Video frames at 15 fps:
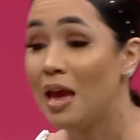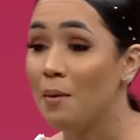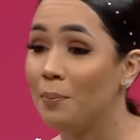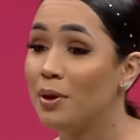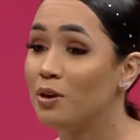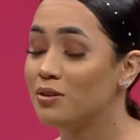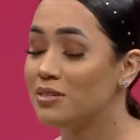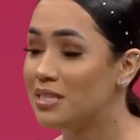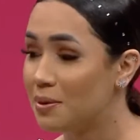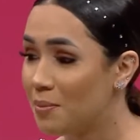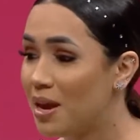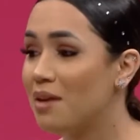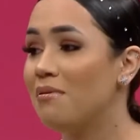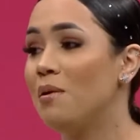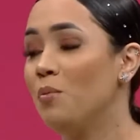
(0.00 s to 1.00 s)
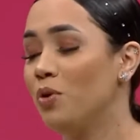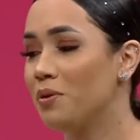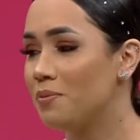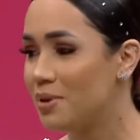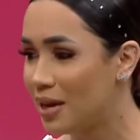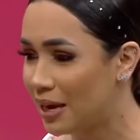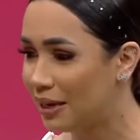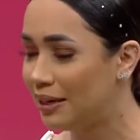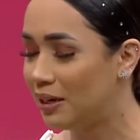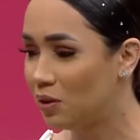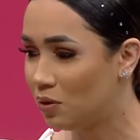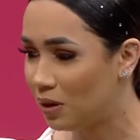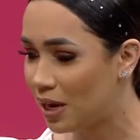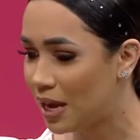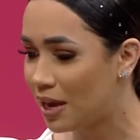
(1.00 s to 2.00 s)
pero sí me iba muy bien en el
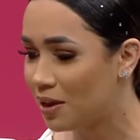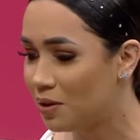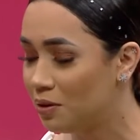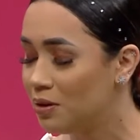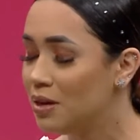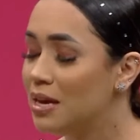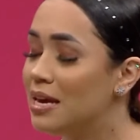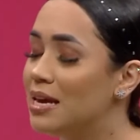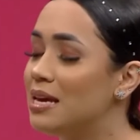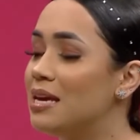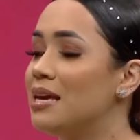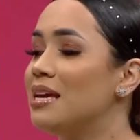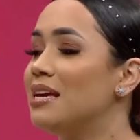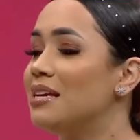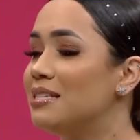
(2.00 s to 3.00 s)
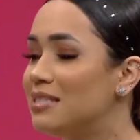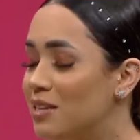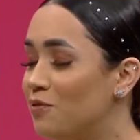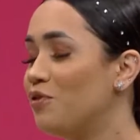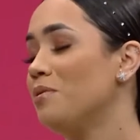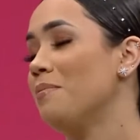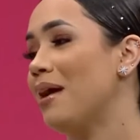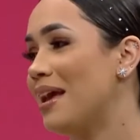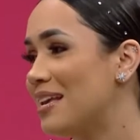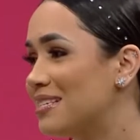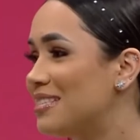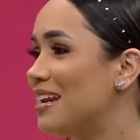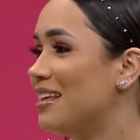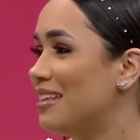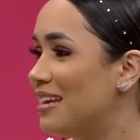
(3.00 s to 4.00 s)
colegio y sí fui
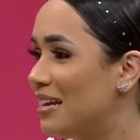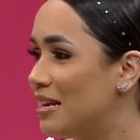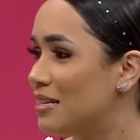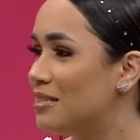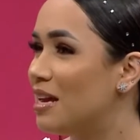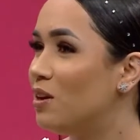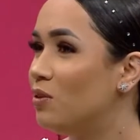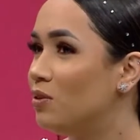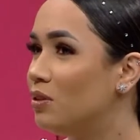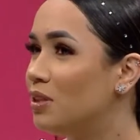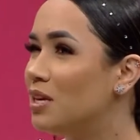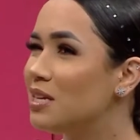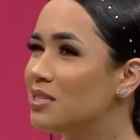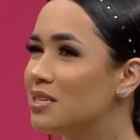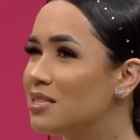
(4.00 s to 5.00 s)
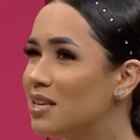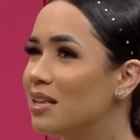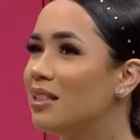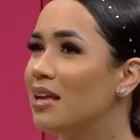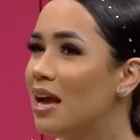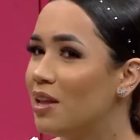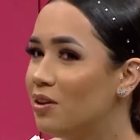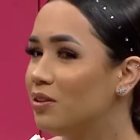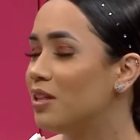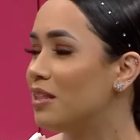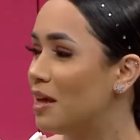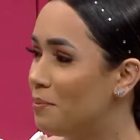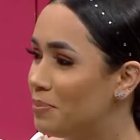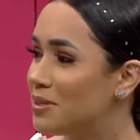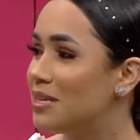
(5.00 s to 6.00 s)
maestra de inglés. A los 17 años de
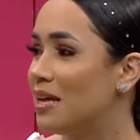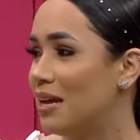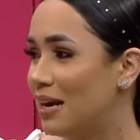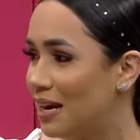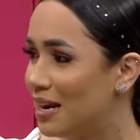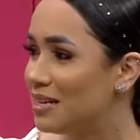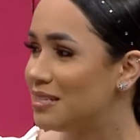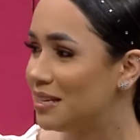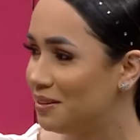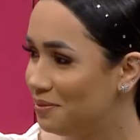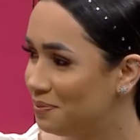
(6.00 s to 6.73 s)
edad empecé a dar clases.